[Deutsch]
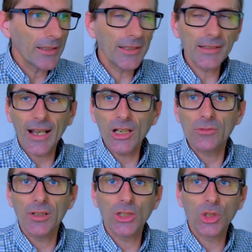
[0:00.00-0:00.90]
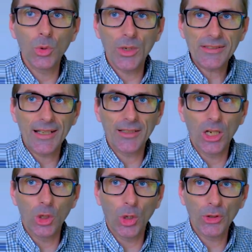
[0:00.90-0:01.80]
Hier der aktuelle Kurs an der
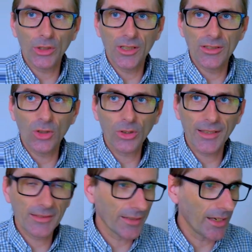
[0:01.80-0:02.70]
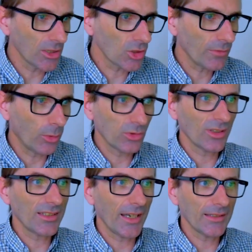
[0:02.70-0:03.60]
London Stock Exchange, wo
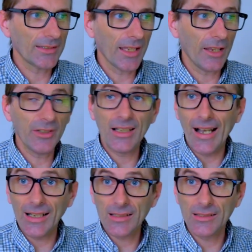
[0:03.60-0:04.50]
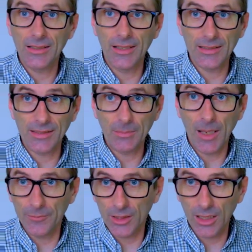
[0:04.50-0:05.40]
zurzeit sehr viele Aktien extrem
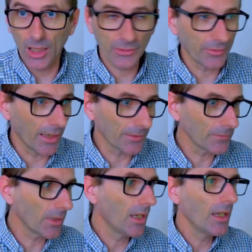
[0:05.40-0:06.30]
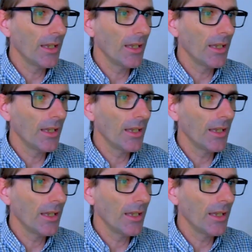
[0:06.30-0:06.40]
abverkauft werden.